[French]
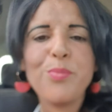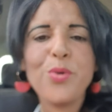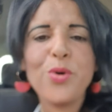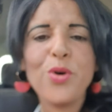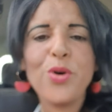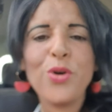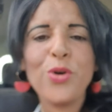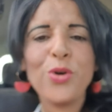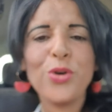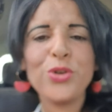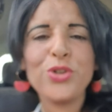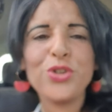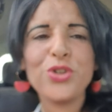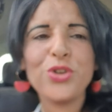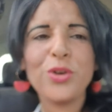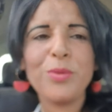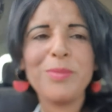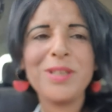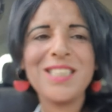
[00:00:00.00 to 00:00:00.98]

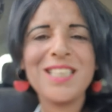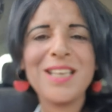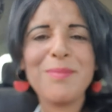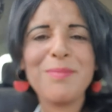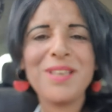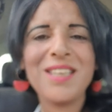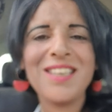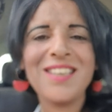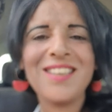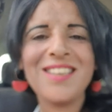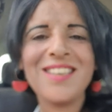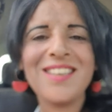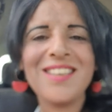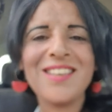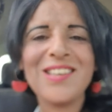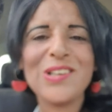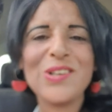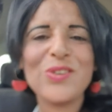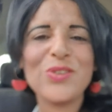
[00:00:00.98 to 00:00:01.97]
Bonjour mes
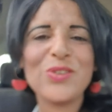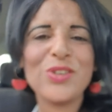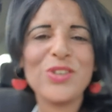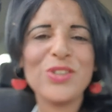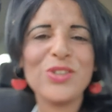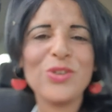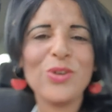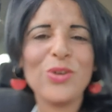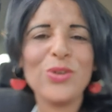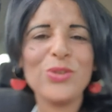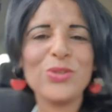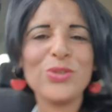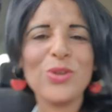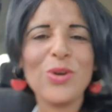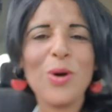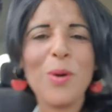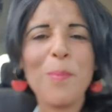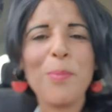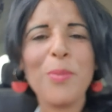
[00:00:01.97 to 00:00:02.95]
amis, on est de
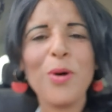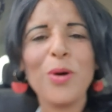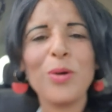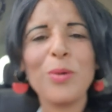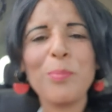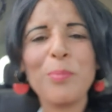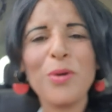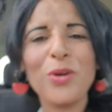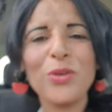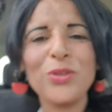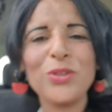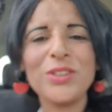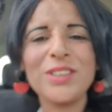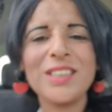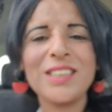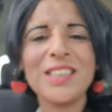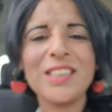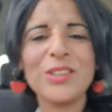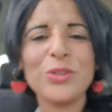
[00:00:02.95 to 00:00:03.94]
retour pour le
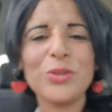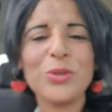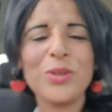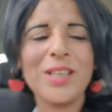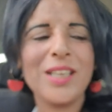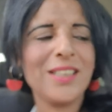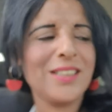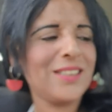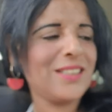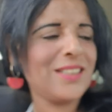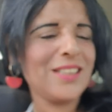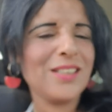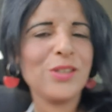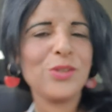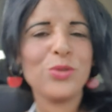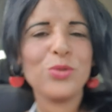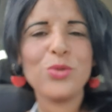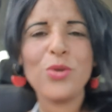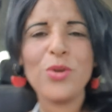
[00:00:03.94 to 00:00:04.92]
pronostic de Kinti
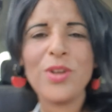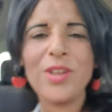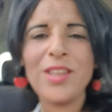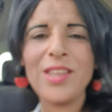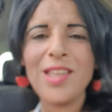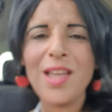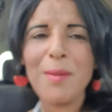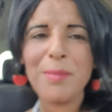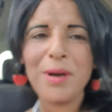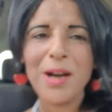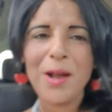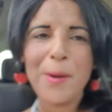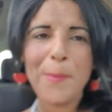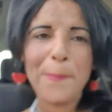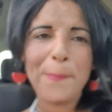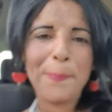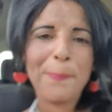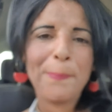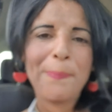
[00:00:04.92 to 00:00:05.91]
de Yemna.
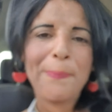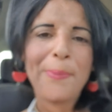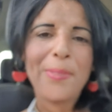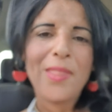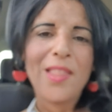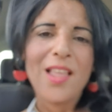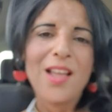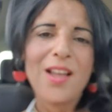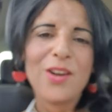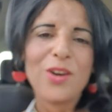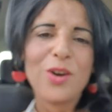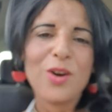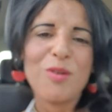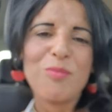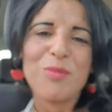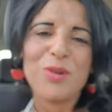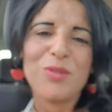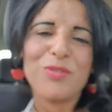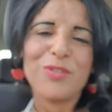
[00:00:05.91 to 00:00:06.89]

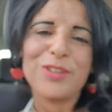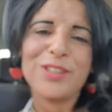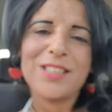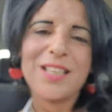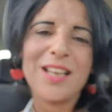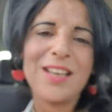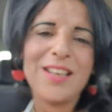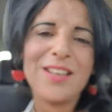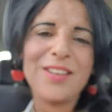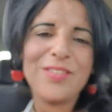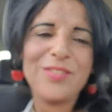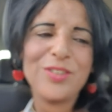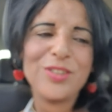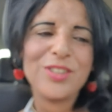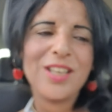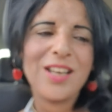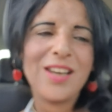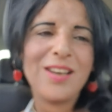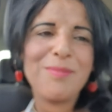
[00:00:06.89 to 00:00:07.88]
Comment vous allez
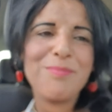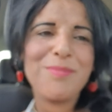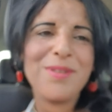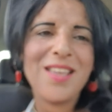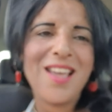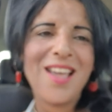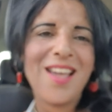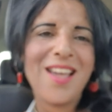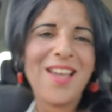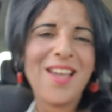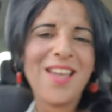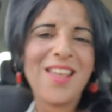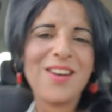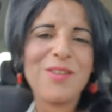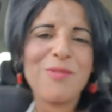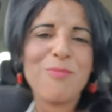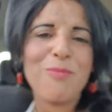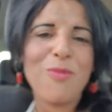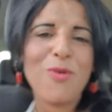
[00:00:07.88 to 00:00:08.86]
Vous allez bien
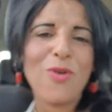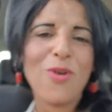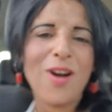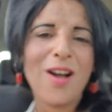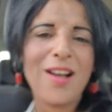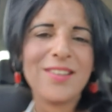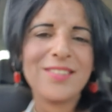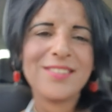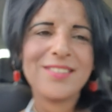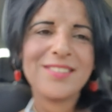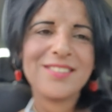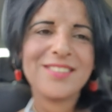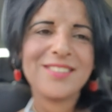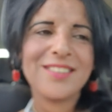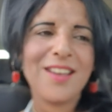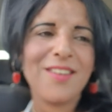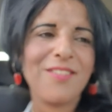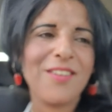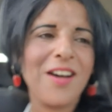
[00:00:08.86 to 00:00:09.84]
Moi,
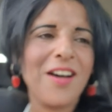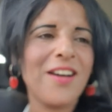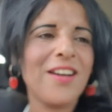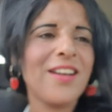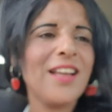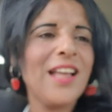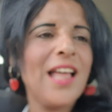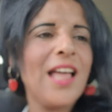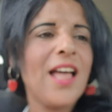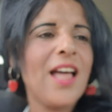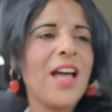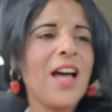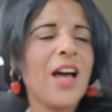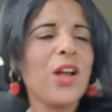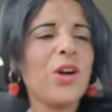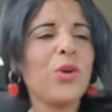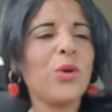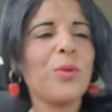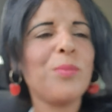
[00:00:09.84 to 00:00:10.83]
ça va.
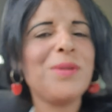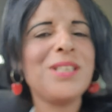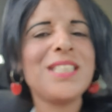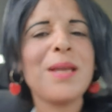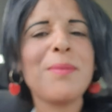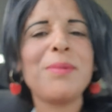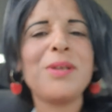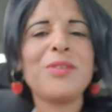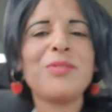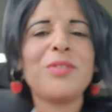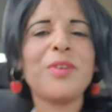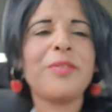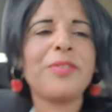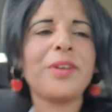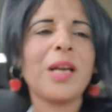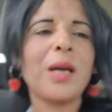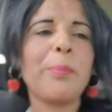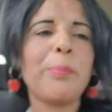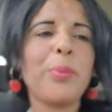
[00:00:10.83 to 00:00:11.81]
Alors mes amis, on va
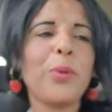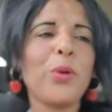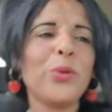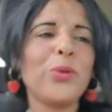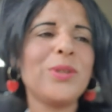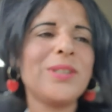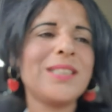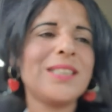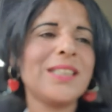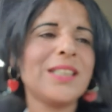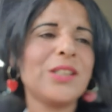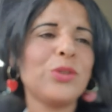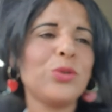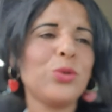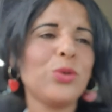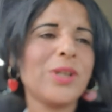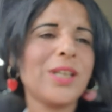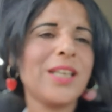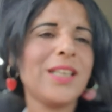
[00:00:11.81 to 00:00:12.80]
faire le pronostic
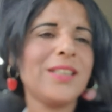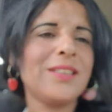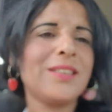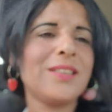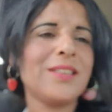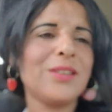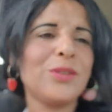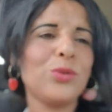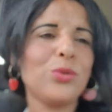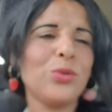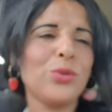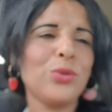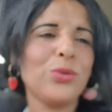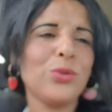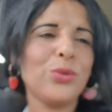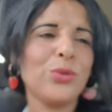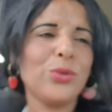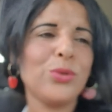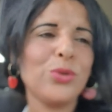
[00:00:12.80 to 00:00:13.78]
de Kinti
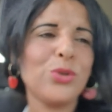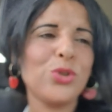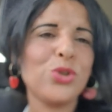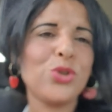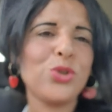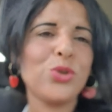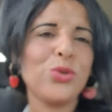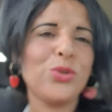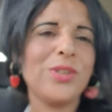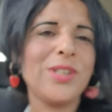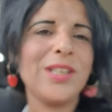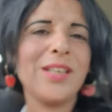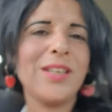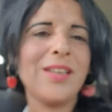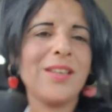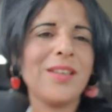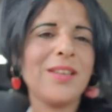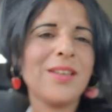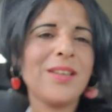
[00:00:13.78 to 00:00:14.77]
de jeudi